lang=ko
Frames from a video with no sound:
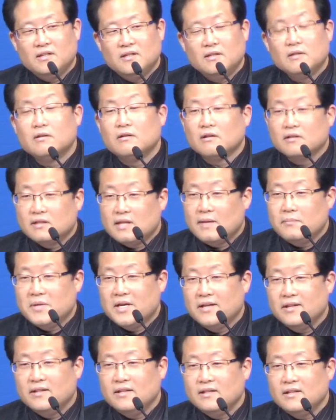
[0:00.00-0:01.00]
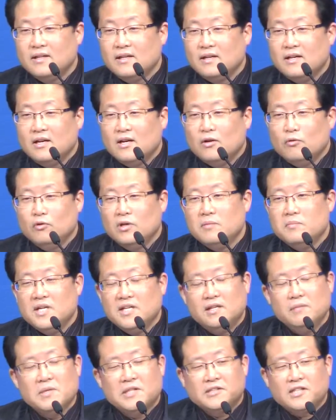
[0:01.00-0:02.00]
그렇다면 우리
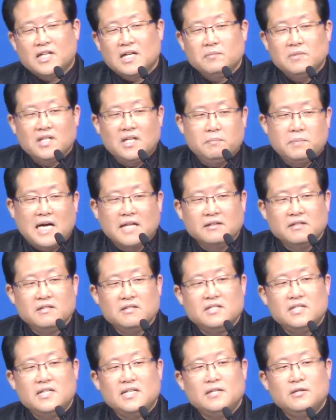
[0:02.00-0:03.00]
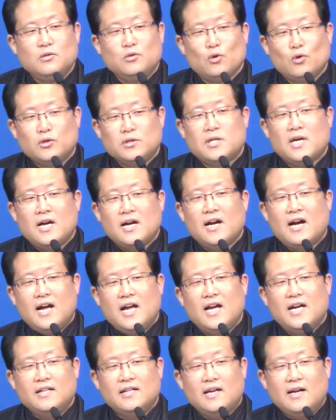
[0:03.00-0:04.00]
믿음의 사람들이 반드시
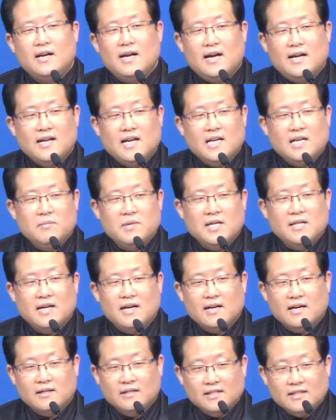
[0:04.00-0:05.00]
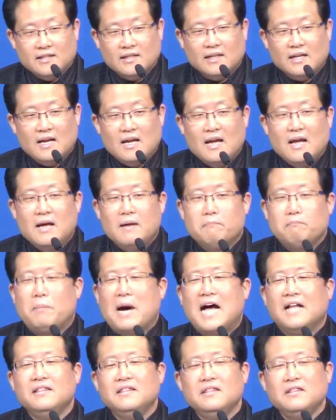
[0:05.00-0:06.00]
쫓아가야 될 하나님의 나라는
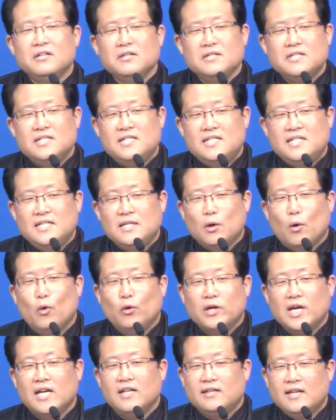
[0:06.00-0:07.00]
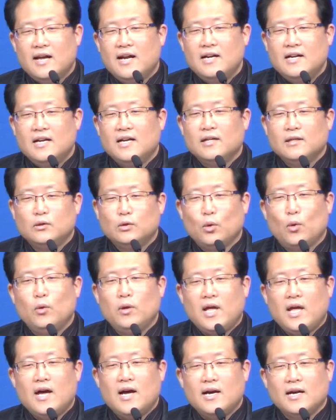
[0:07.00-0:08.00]
반드시 오게 될
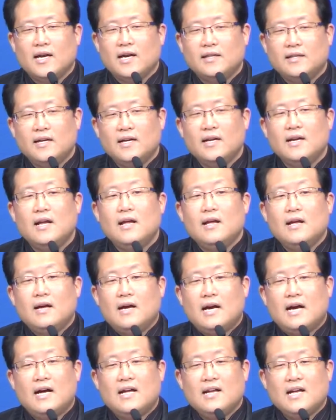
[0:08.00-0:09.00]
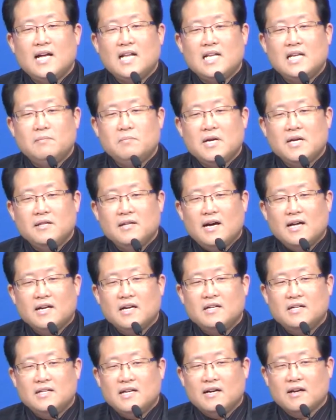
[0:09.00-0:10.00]
도래하게 될 하나님의
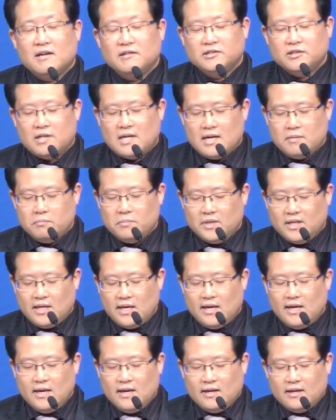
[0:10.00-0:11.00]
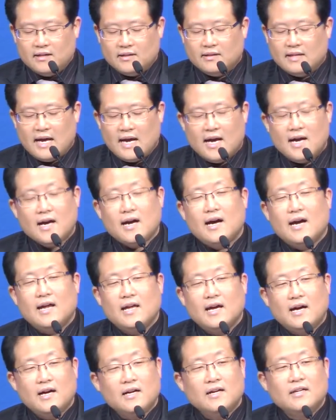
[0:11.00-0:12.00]
나라를 향해서 함께
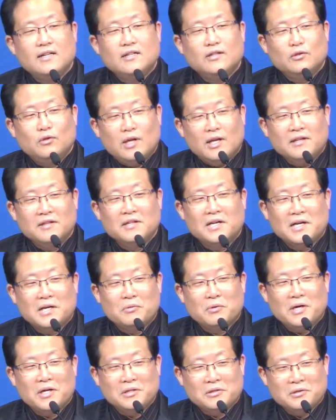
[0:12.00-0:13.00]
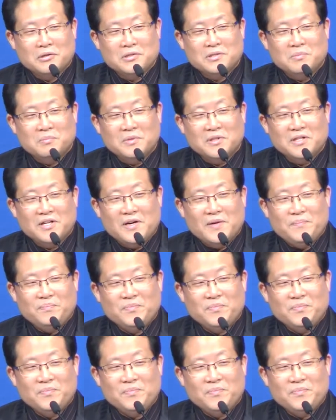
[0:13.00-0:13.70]
나아가야 된다라고 하는 것입니다.